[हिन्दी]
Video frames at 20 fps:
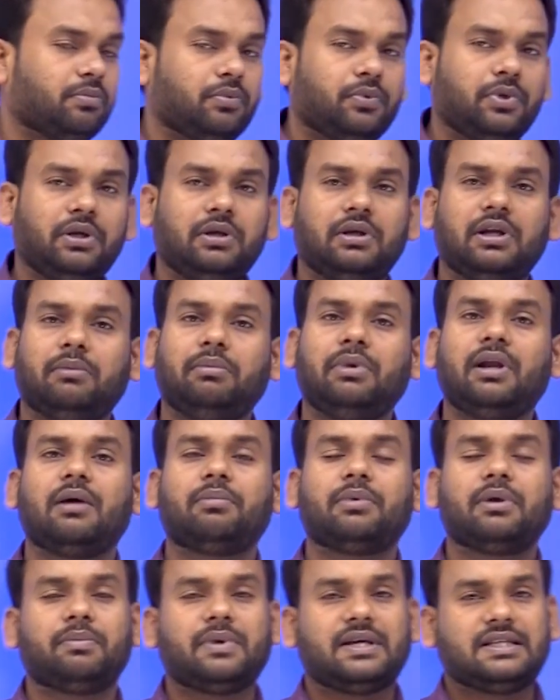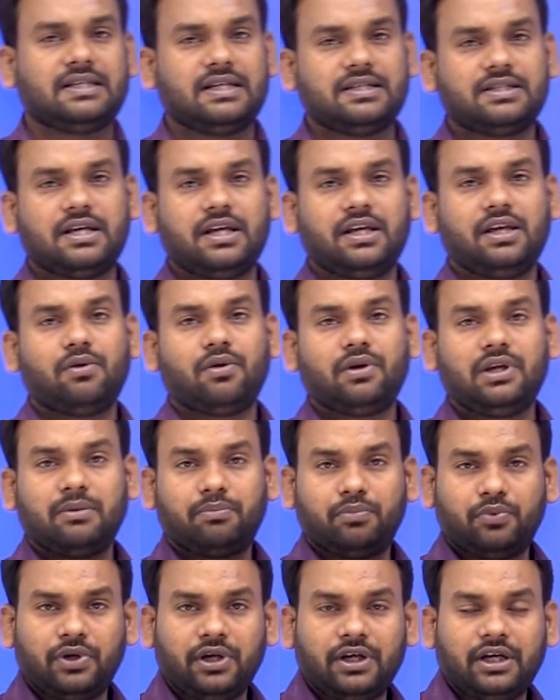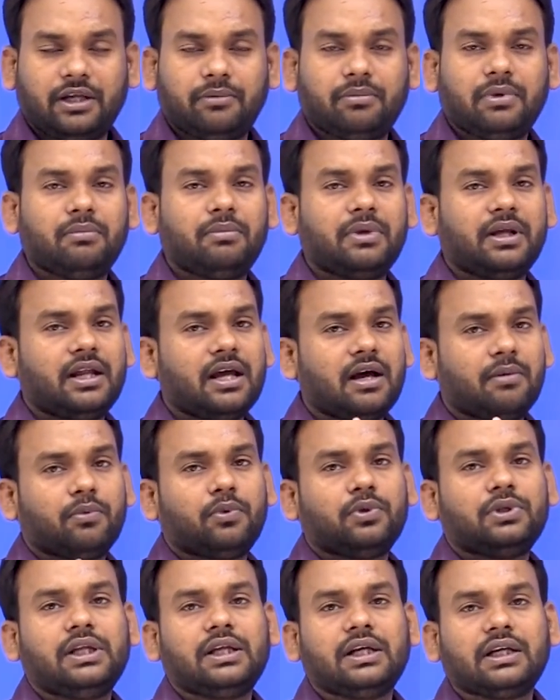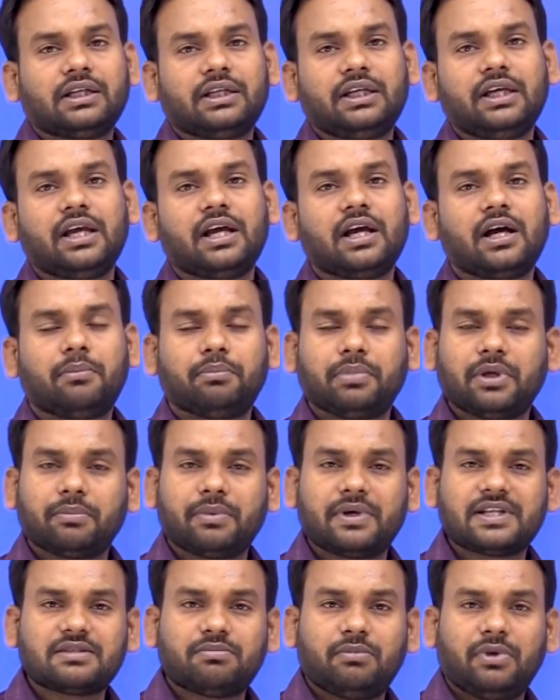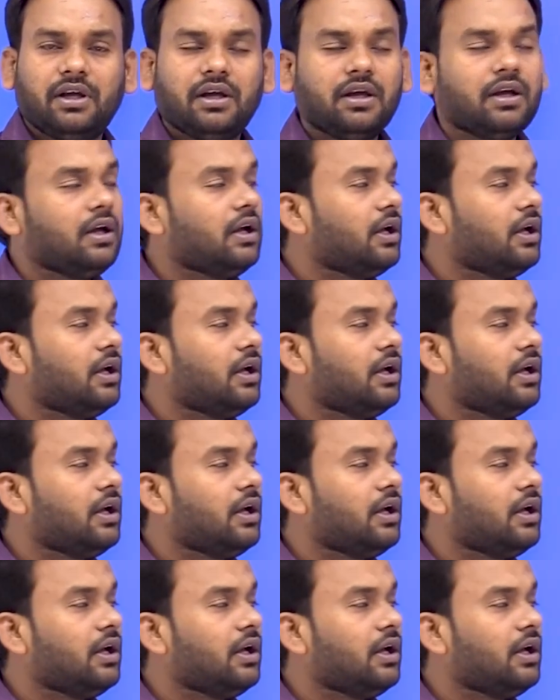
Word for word: में पूरी टेबल आपके पास आ जाएगी और ये पूरी टेबल मैंने आपको दे रखी है आपके पास में